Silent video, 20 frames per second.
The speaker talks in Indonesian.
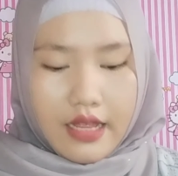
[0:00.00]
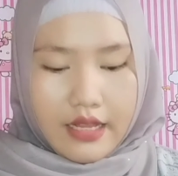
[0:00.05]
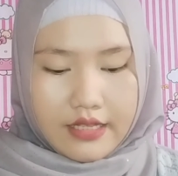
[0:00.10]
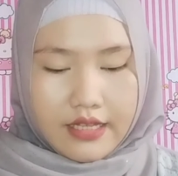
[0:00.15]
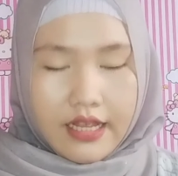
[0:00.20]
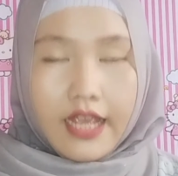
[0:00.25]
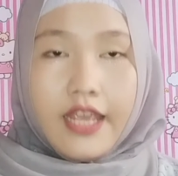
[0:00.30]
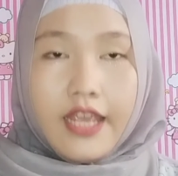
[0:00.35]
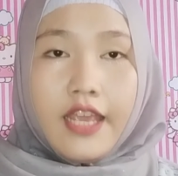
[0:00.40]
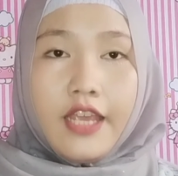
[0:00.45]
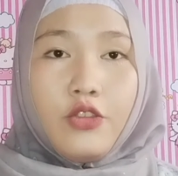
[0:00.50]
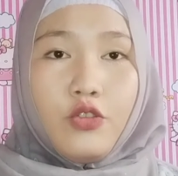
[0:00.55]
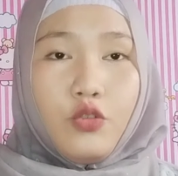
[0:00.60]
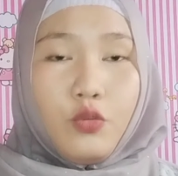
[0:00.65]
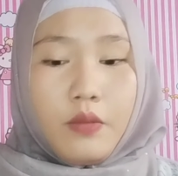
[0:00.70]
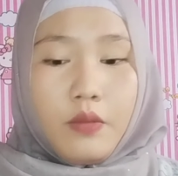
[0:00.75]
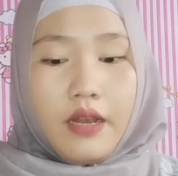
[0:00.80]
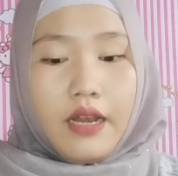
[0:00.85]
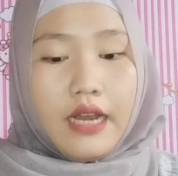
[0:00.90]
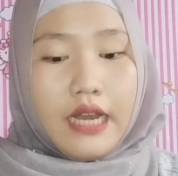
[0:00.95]
Dan
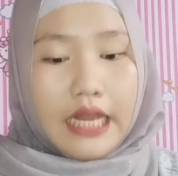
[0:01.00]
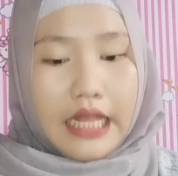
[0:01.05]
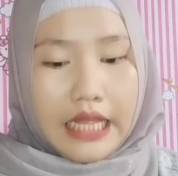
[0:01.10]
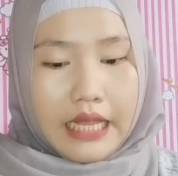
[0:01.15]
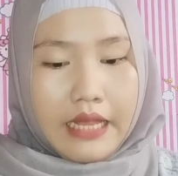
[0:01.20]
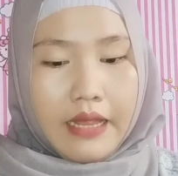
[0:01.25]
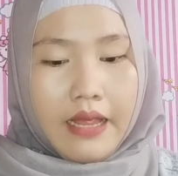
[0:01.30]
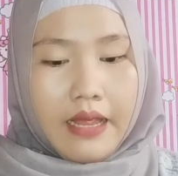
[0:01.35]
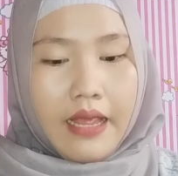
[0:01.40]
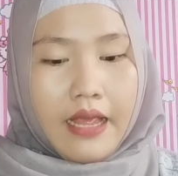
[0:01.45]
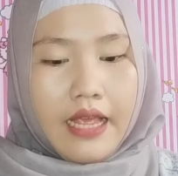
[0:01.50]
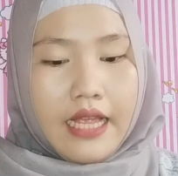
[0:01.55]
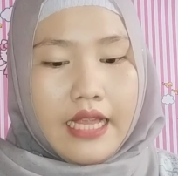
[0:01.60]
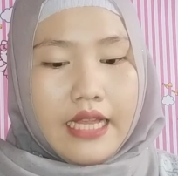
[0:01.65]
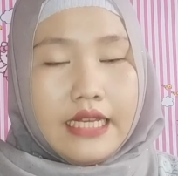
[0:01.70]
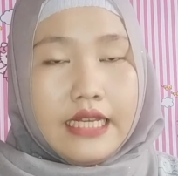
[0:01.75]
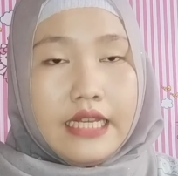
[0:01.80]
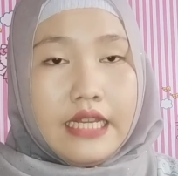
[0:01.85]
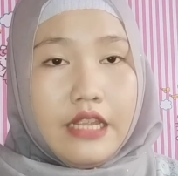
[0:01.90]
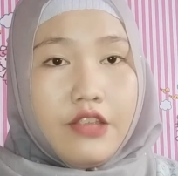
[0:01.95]
saya itu beli
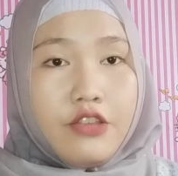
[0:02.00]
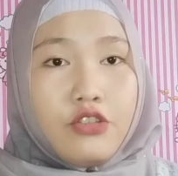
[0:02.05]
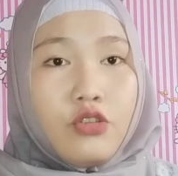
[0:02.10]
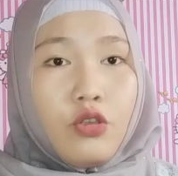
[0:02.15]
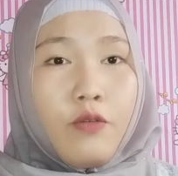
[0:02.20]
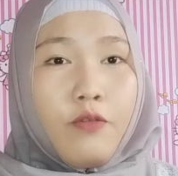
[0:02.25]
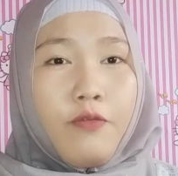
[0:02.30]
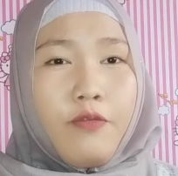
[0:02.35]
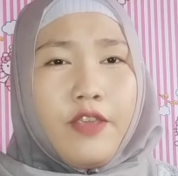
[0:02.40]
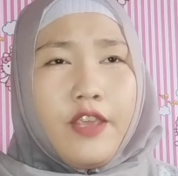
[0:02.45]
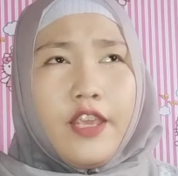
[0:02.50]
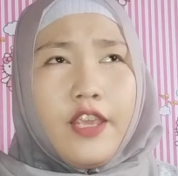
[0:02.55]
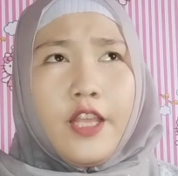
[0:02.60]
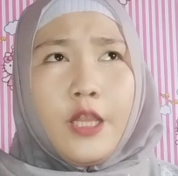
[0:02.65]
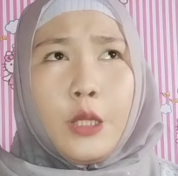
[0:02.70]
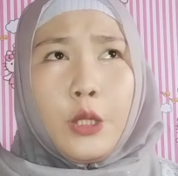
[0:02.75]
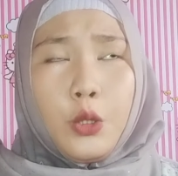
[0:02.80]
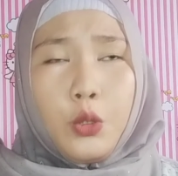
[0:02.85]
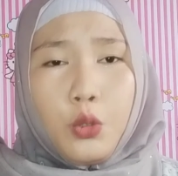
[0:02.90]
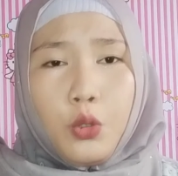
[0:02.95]
di Sofe
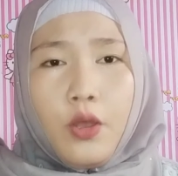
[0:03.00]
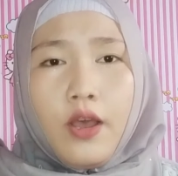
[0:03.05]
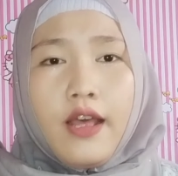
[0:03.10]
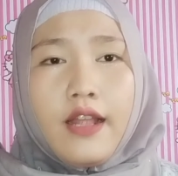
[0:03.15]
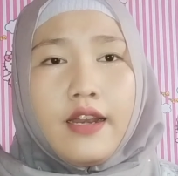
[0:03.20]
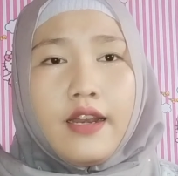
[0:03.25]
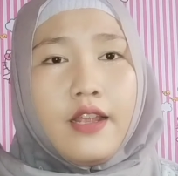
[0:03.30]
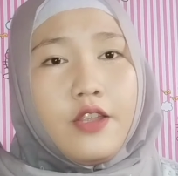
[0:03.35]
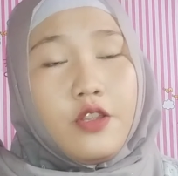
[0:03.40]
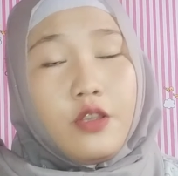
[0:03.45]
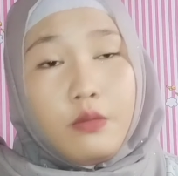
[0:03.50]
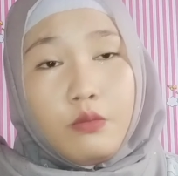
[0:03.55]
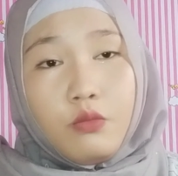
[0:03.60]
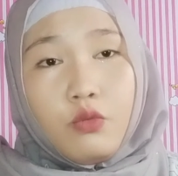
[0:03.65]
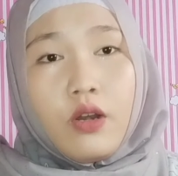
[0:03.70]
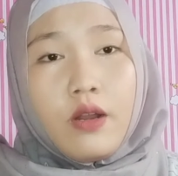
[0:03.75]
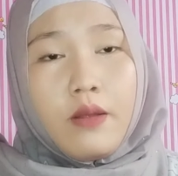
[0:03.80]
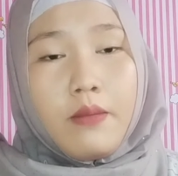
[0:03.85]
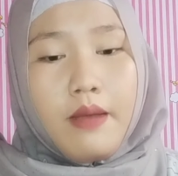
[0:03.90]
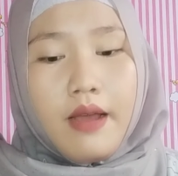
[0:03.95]
itu harganya murah
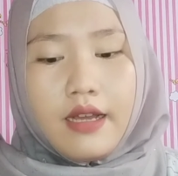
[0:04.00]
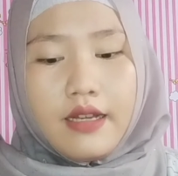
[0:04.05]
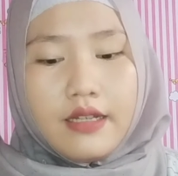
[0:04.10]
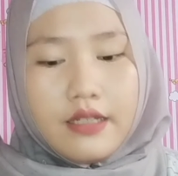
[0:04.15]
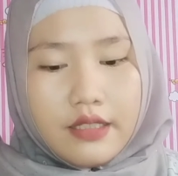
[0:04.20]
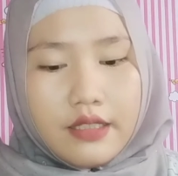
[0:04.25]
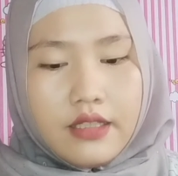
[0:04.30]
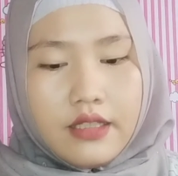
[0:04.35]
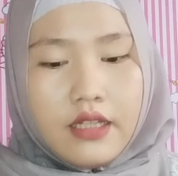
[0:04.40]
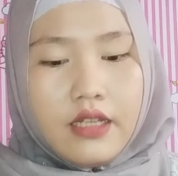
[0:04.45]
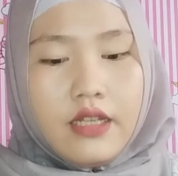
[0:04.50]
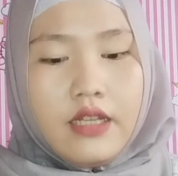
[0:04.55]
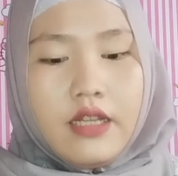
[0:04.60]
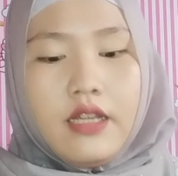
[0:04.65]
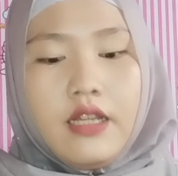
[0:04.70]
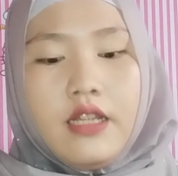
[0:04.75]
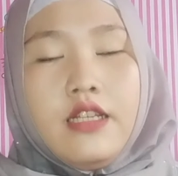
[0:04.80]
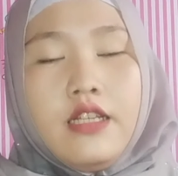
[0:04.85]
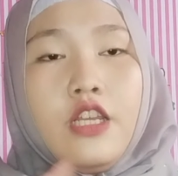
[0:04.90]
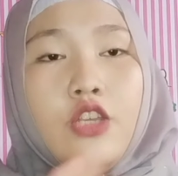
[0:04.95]
banget
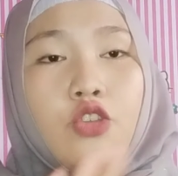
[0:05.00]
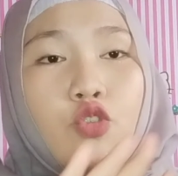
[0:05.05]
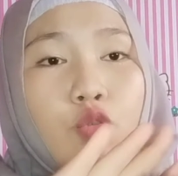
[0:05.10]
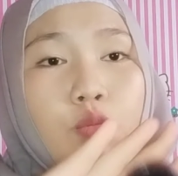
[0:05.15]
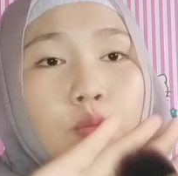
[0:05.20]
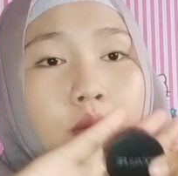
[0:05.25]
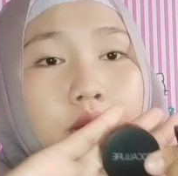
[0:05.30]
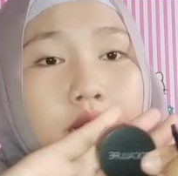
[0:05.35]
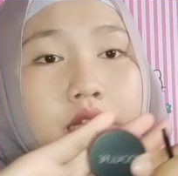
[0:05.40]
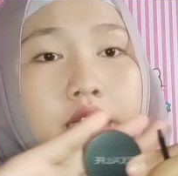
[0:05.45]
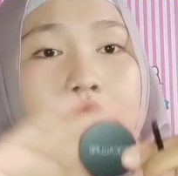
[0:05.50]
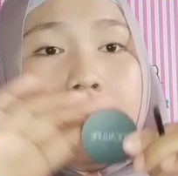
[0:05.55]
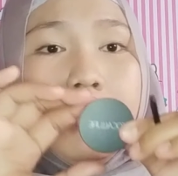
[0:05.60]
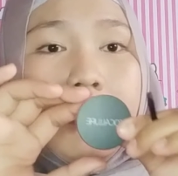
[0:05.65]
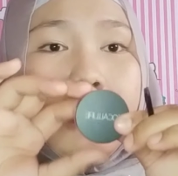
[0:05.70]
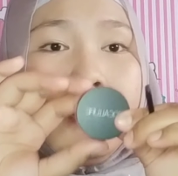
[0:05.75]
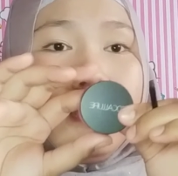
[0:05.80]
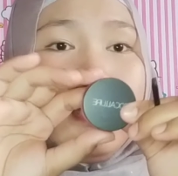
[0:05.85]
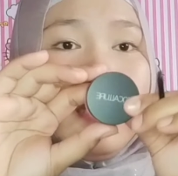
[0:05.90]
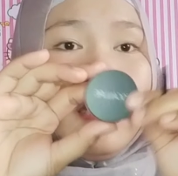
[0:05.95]
beli EG Blue
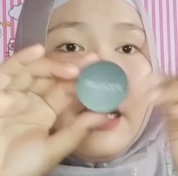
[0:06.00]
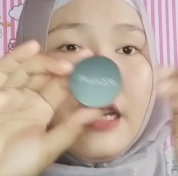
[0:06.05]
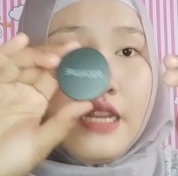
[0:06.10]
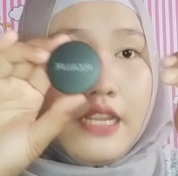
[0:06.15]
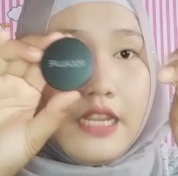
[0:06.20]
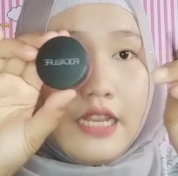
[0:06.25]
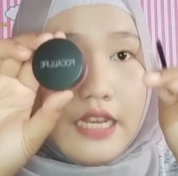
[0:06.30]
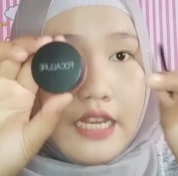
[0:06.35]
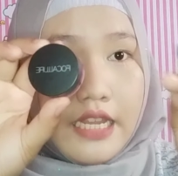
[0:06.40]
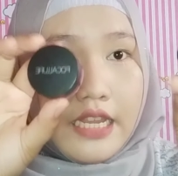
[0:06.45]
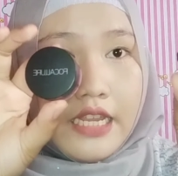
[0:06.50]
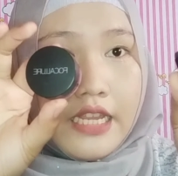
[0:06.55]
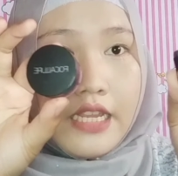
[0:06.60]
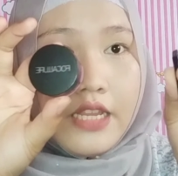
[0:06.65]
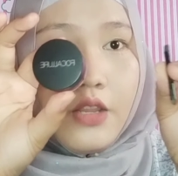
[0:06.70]
Pomade full